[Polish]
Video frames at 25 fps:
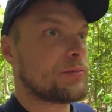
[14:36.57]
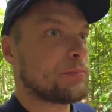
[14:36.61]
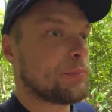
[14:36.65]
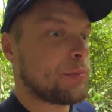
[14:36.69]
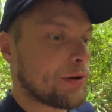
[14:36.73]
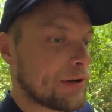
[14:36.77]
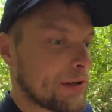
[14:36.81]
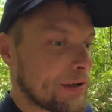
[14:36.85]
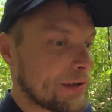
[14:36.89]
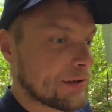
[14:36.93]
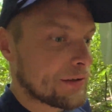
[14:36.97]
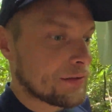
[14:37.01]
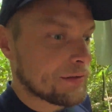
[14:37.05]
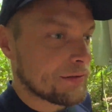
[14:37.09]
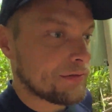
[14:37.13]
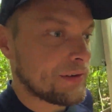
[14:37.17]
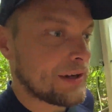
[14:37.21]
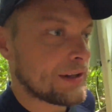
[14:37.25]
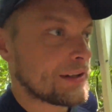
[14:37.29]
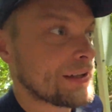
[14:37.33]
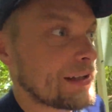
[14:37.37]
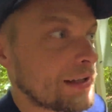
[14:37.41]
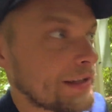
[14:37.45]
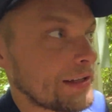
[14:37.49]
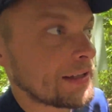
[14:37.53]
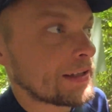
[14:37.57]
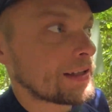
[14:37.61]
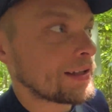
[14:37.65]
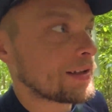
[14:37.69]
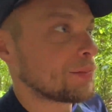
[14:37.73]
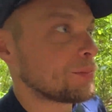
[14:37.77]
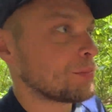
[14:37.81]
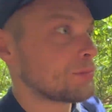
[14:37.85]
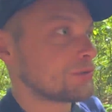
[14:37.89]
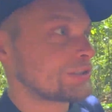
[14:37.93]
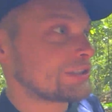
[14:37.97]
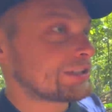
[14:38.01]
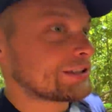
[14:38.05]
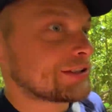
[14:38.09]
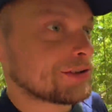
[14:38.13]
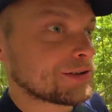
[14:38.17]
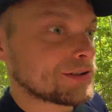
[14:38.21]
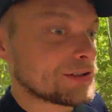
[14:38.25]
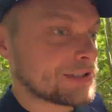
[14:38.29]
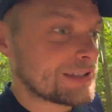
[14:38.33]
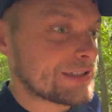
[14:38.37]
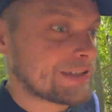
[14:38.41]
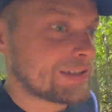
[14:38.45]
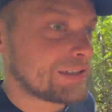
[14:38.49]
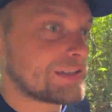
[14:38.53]
spore, nazwane
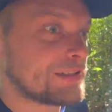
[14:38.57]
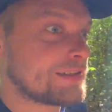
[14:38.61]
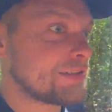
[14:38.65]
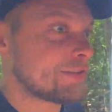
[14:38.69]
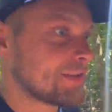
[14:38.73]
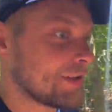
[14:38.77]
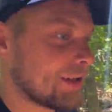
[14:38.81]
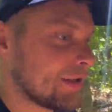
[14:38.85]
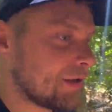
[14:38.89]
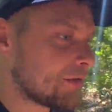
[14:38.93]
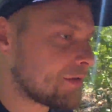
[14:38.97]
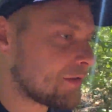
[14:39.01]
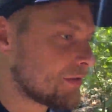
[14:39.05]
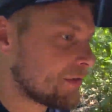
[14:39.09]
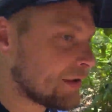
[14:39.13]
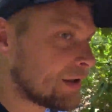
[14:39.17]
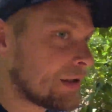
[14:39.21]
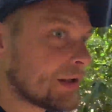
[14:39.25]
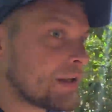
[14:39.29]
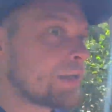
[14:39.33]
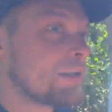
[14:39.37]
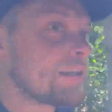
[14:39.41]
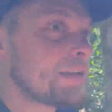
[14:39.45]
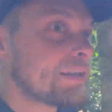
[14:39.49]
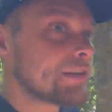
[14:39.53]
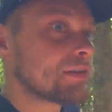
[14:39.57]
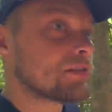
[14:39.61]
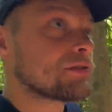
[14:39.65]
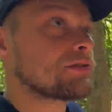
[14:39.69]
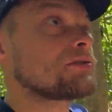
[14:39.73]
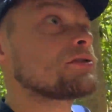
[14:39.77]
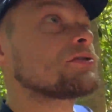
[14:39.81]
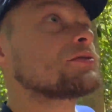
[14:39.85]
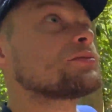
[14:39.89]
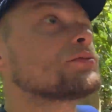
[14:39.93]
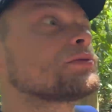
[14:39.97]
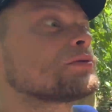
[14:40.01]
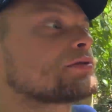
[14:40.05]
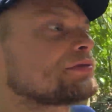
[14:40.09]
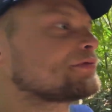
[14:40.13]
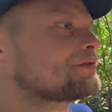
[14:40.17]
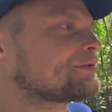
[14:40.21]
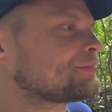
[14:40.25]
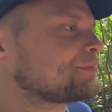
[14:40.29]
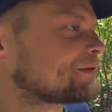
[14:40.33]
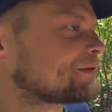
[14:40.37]
monitor lizards. Jest też mnóstwo